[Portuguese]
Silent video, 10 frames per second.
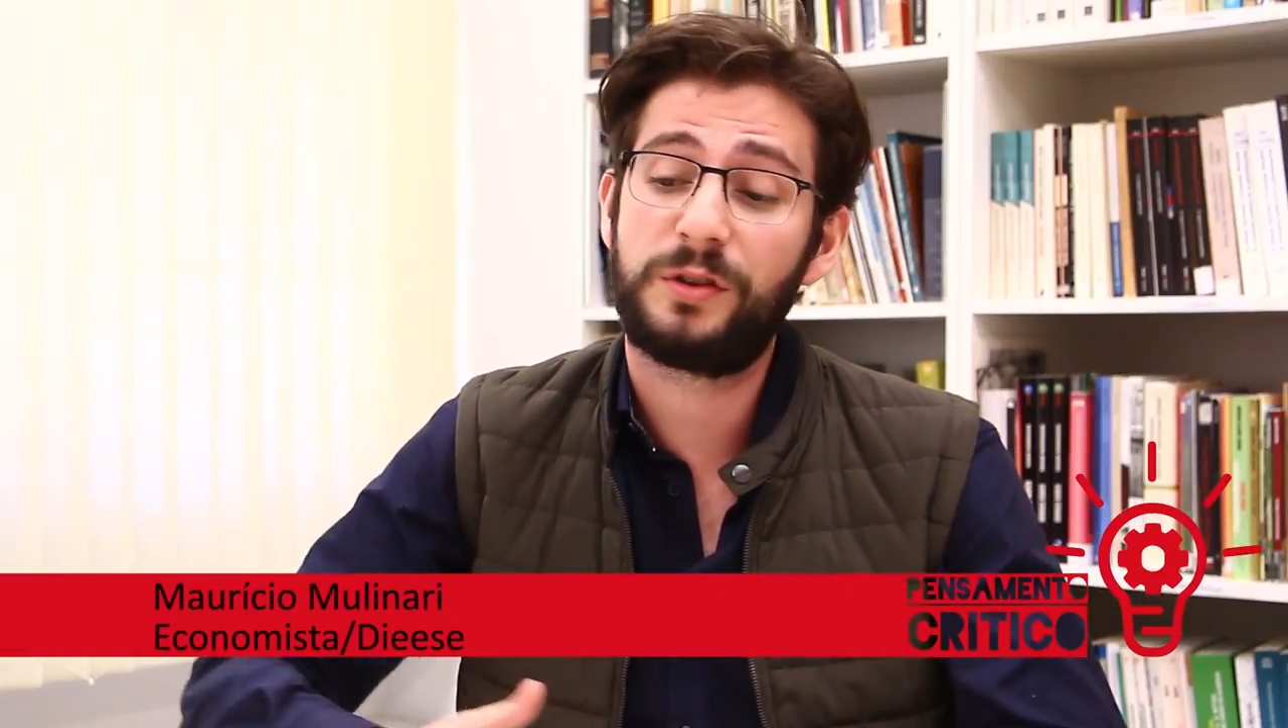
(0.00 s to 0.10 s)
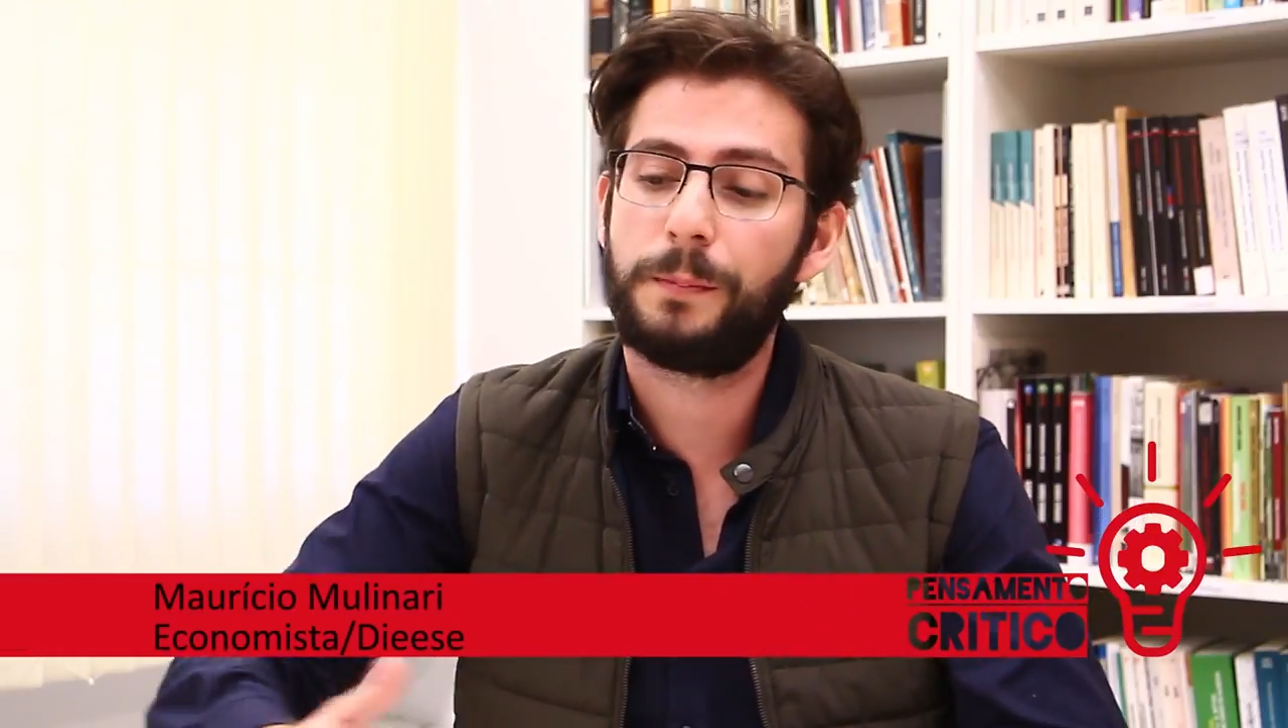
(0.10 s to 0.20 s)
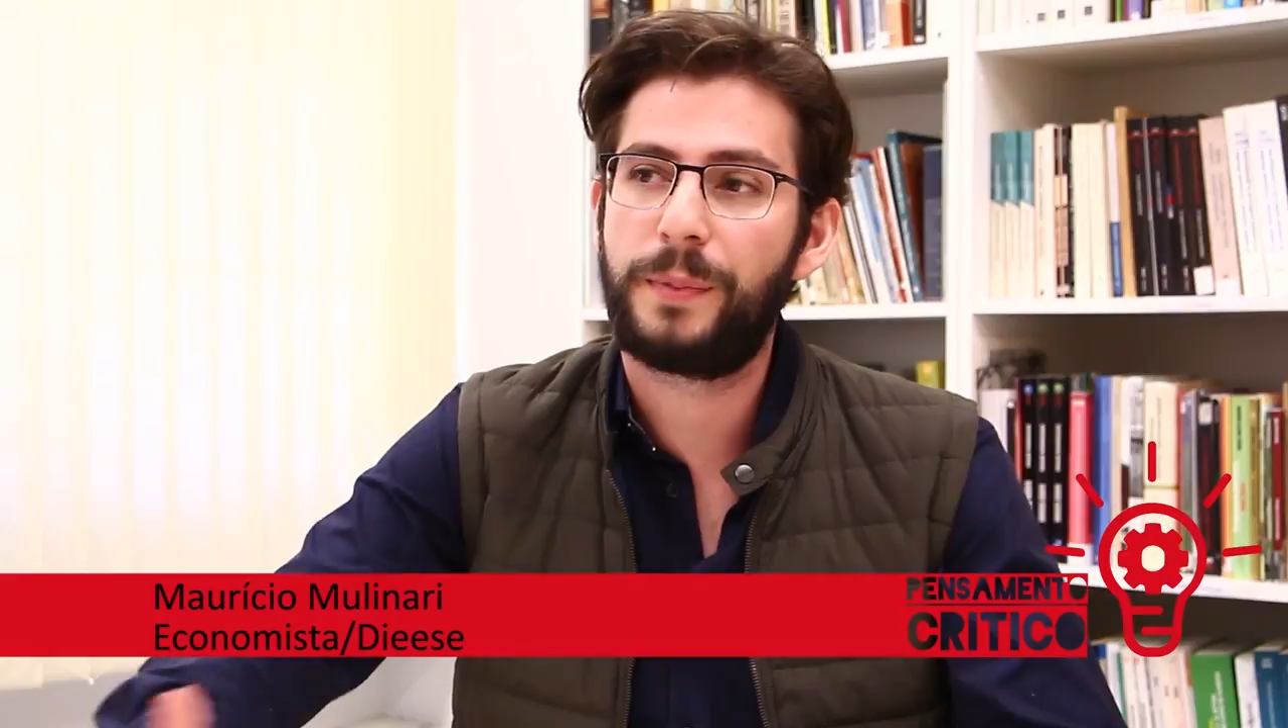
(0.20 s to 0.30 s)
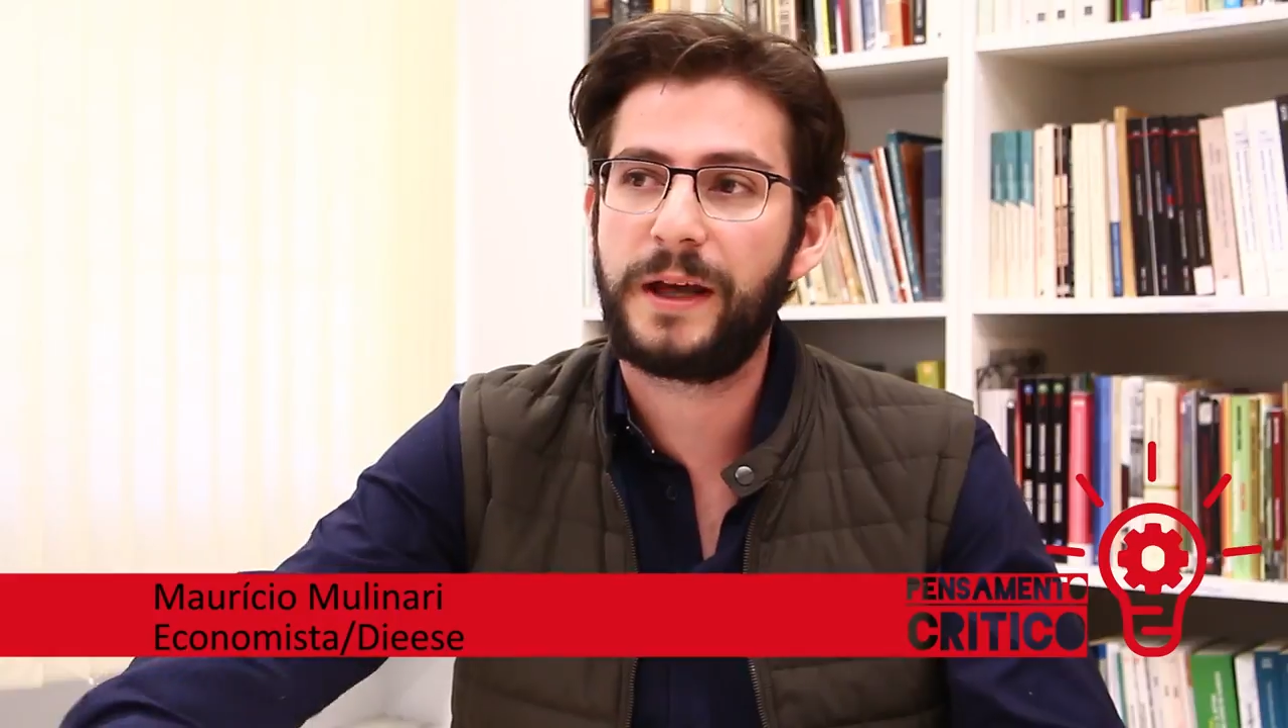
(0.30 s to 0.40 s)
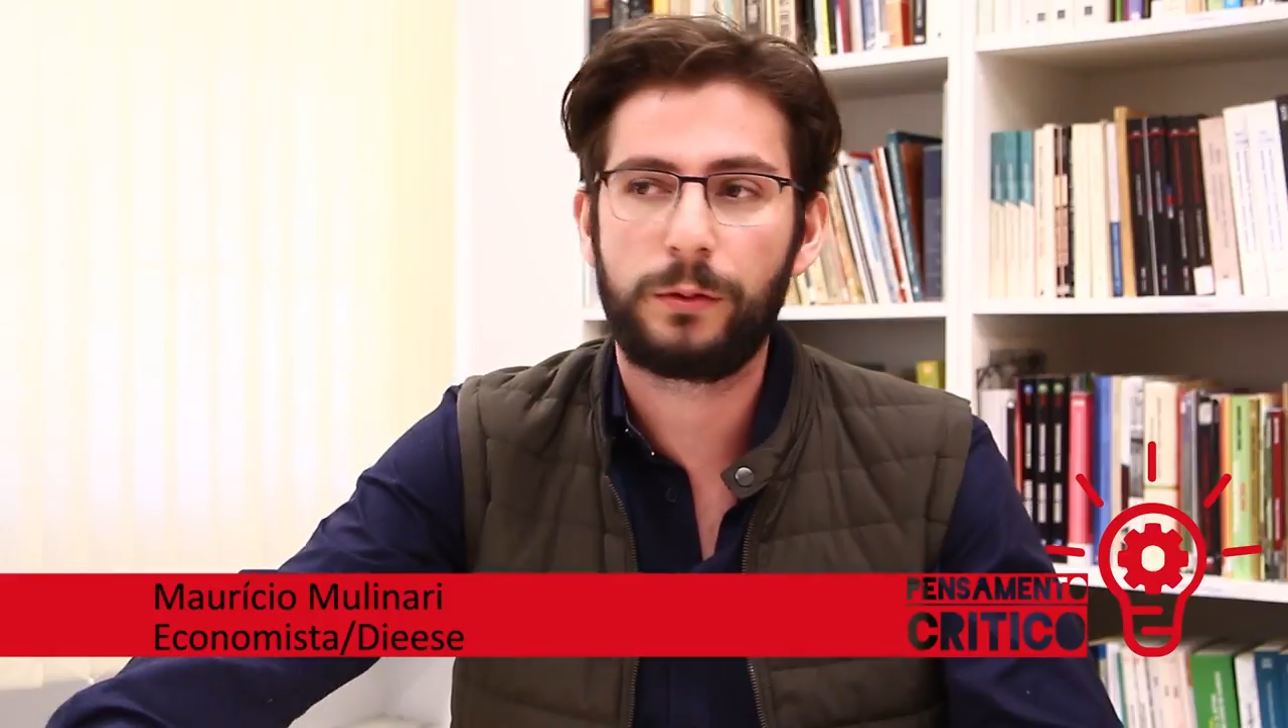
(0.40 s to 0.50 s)

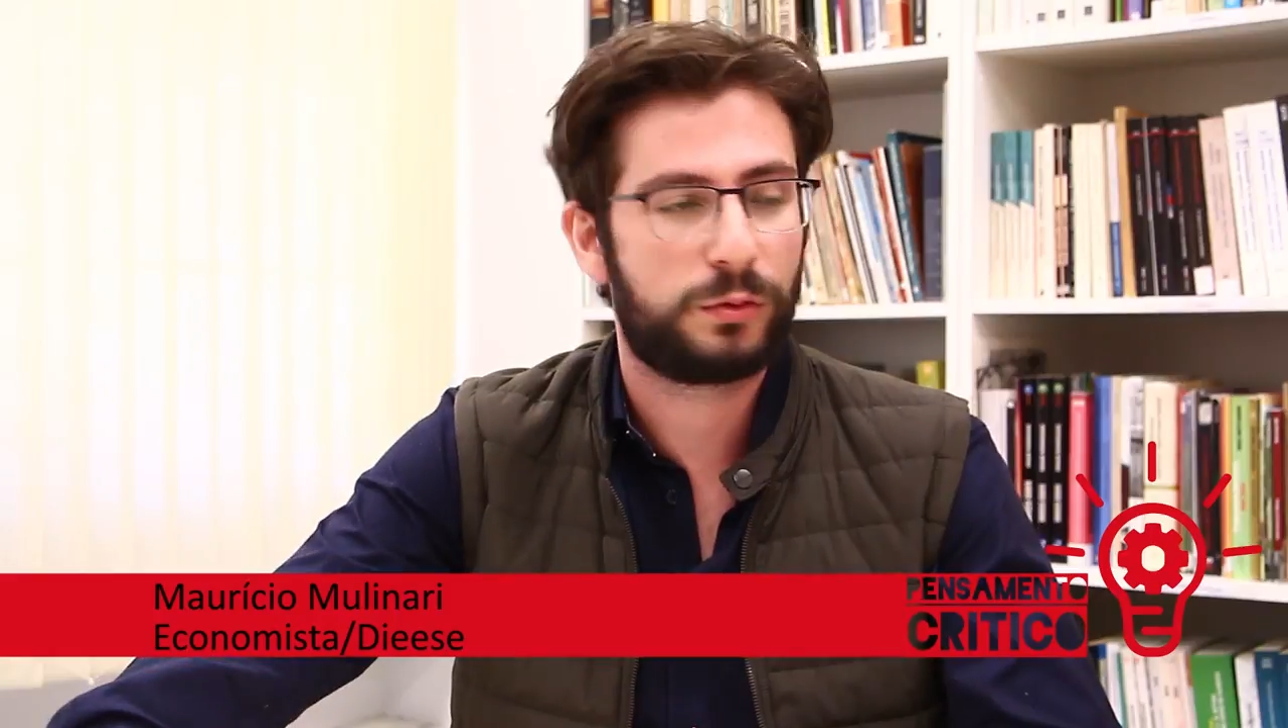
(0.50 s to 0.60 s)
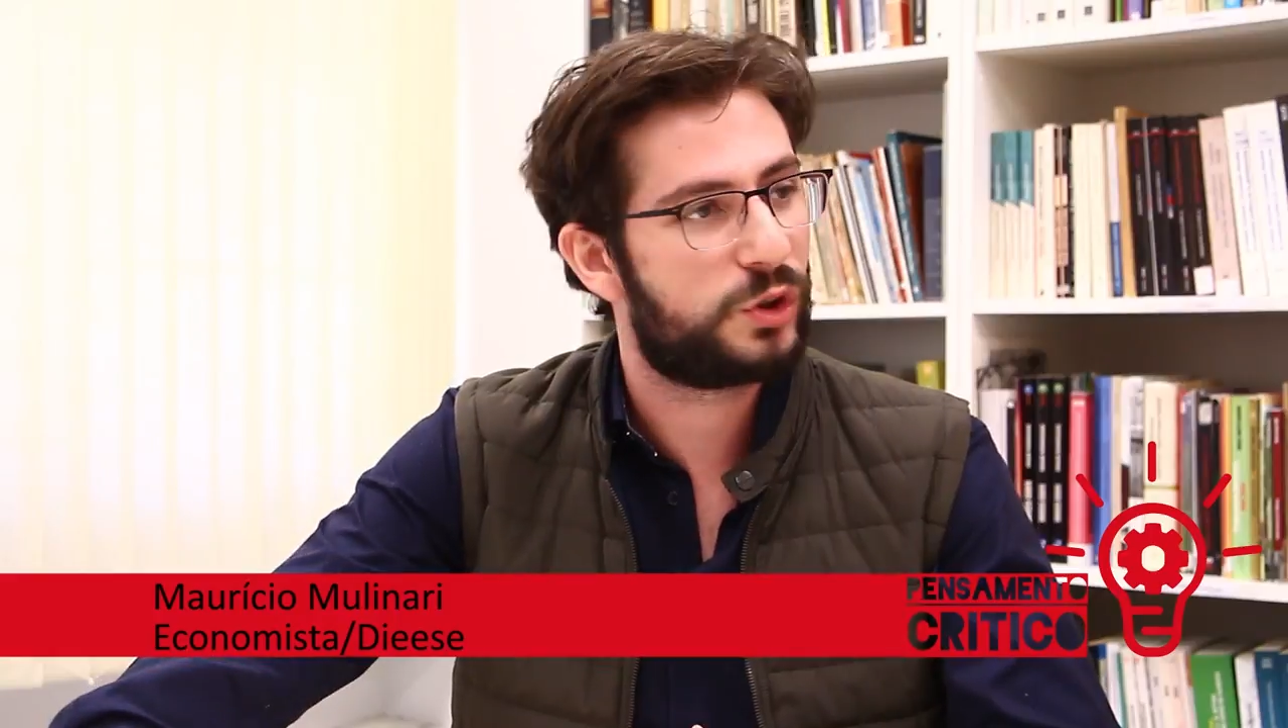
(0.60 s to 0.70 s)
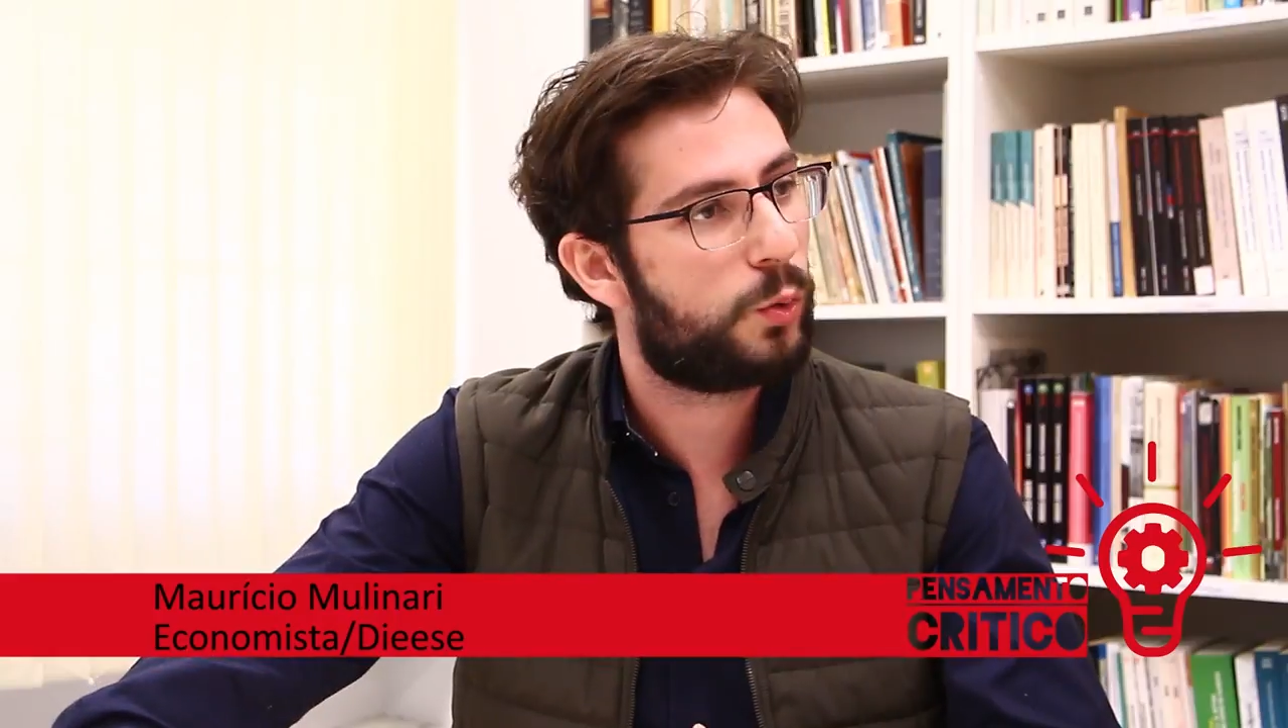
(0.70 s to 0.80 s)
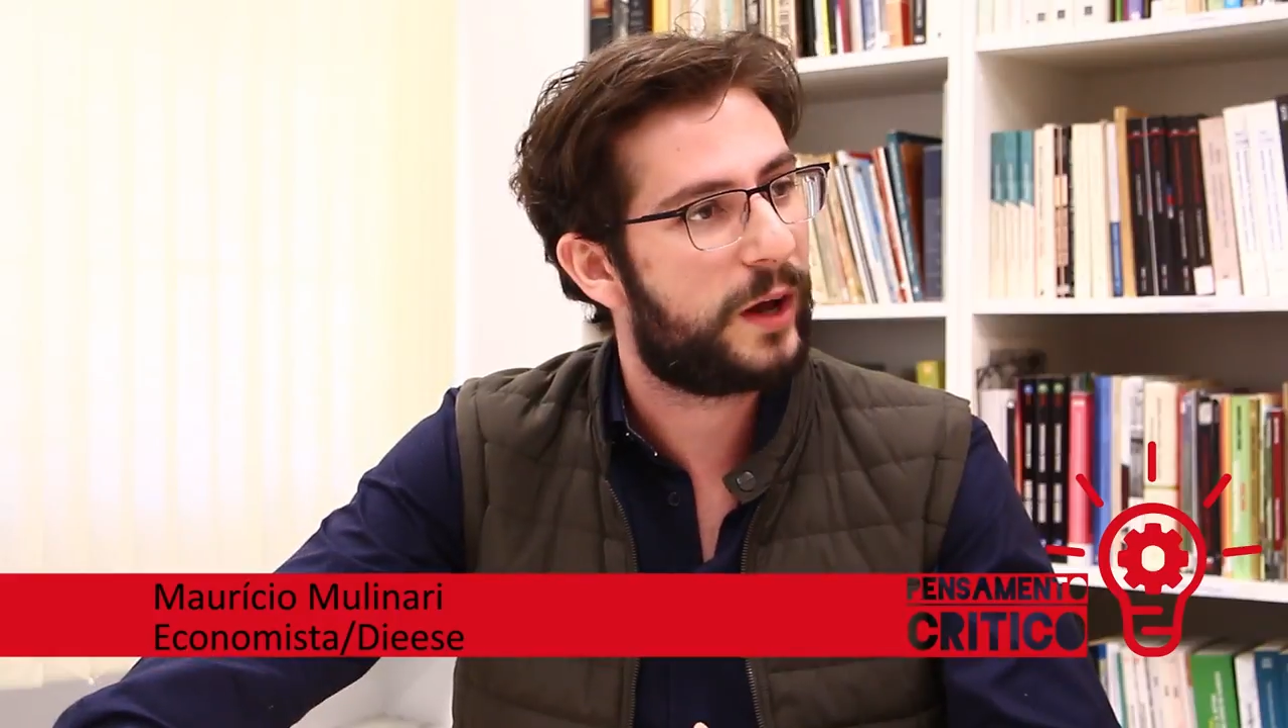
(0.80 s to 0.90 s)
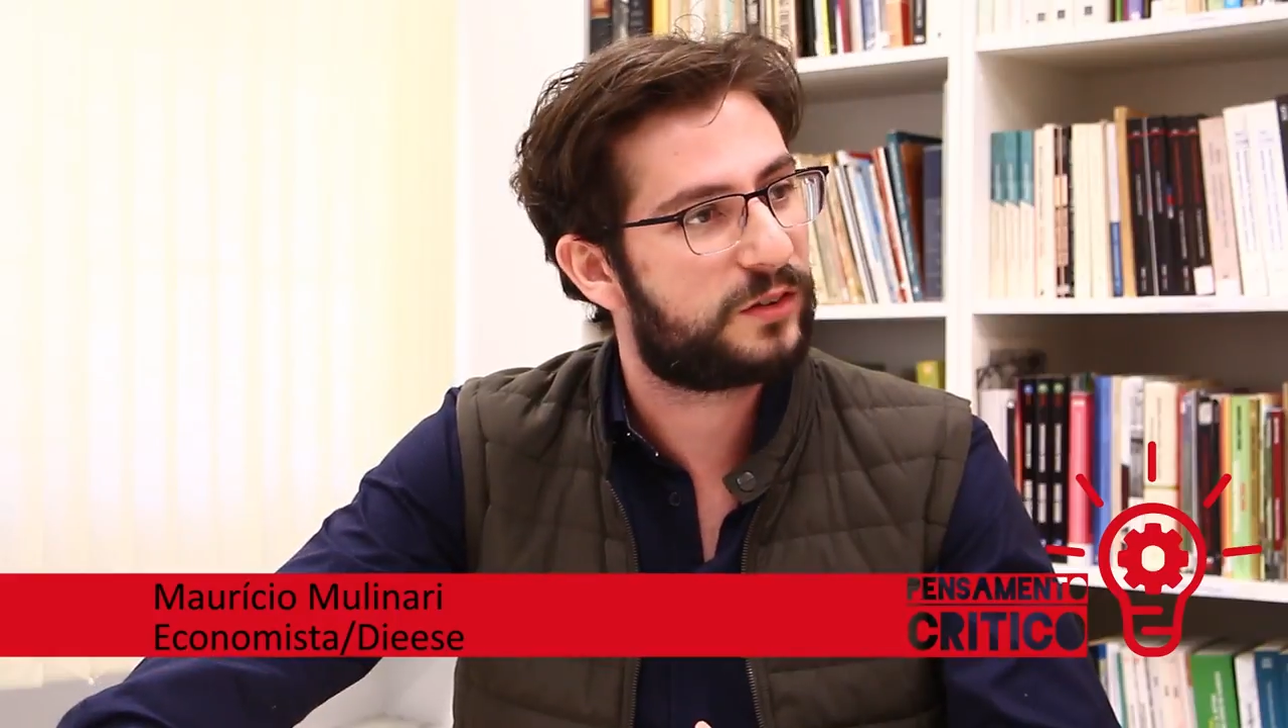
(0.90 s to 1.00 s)
desemprego de